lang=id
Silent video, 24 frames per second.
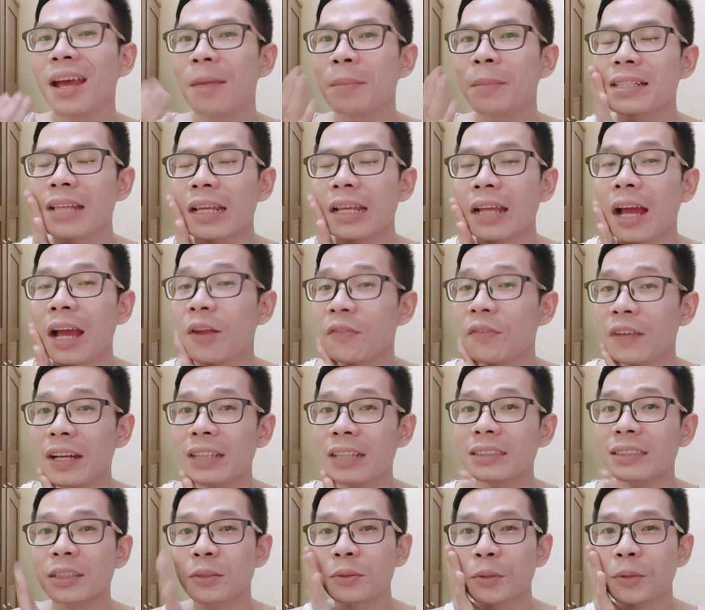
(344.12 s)
Nah biasanya
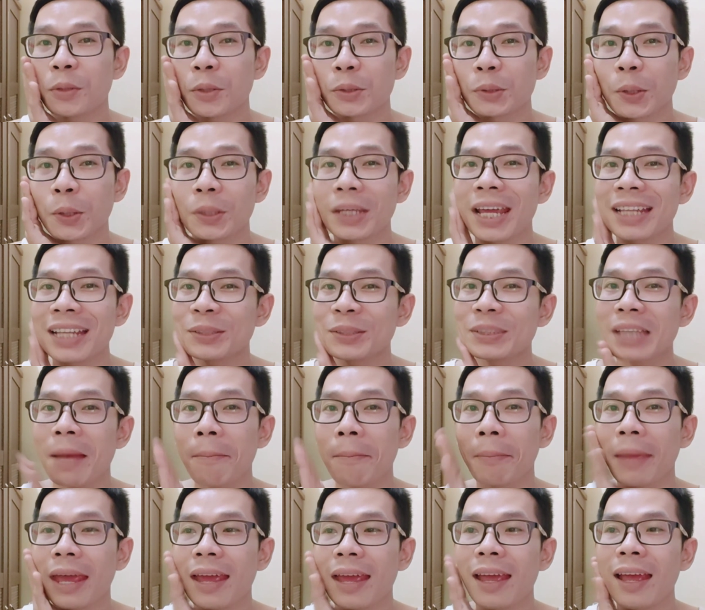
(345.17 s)
kalau Felix itu gosoknya
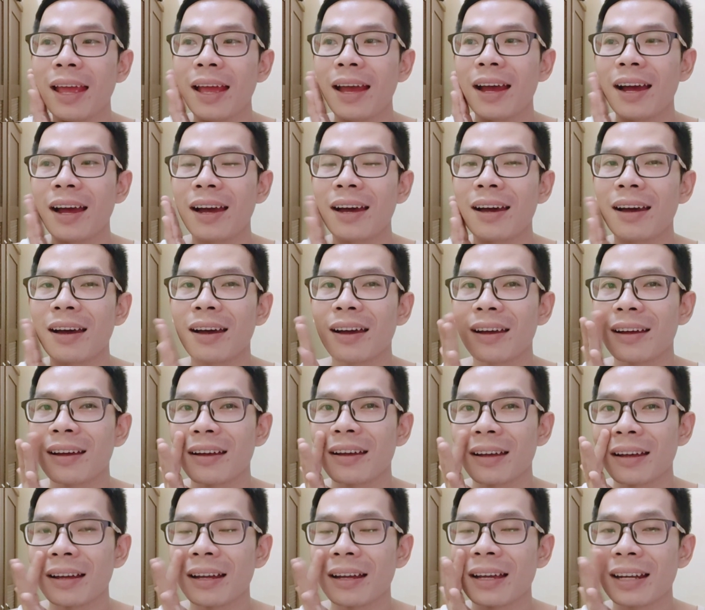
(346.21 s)
itu sampai
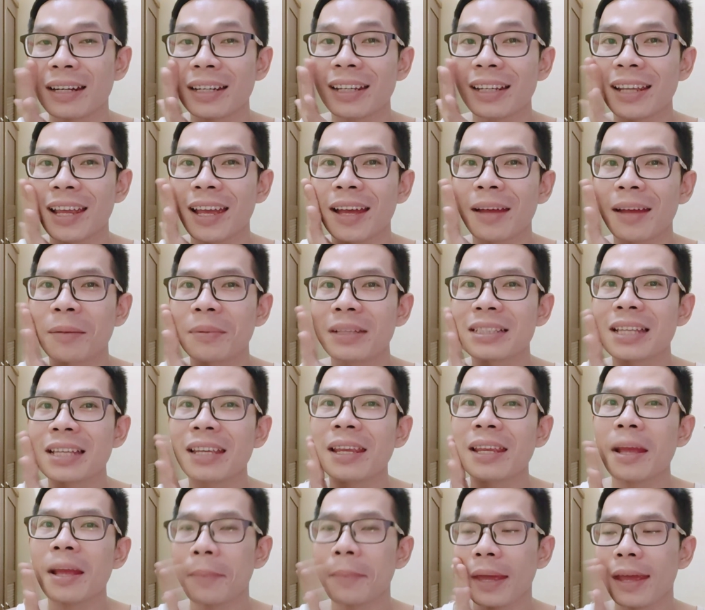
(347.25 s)
uh, kering ya,
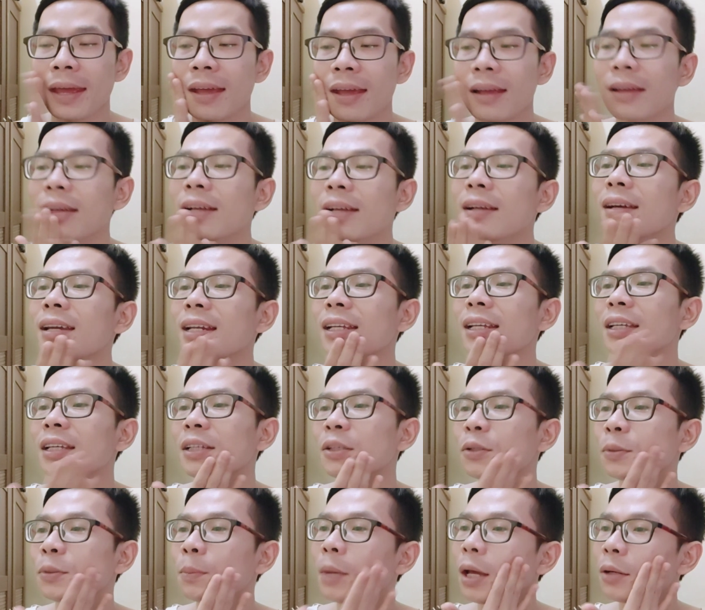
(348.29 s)
biasanya sampai
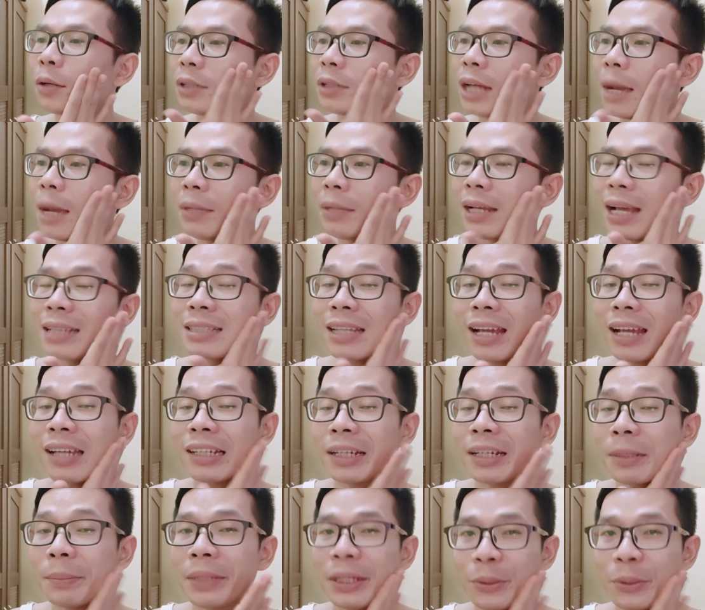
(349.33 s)
kering itu baru
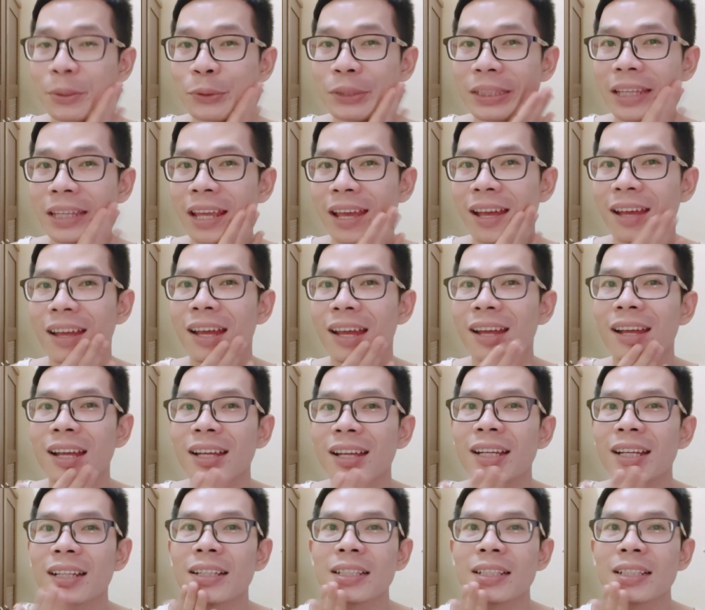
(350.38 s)
diaplikasikan ke berikutnya.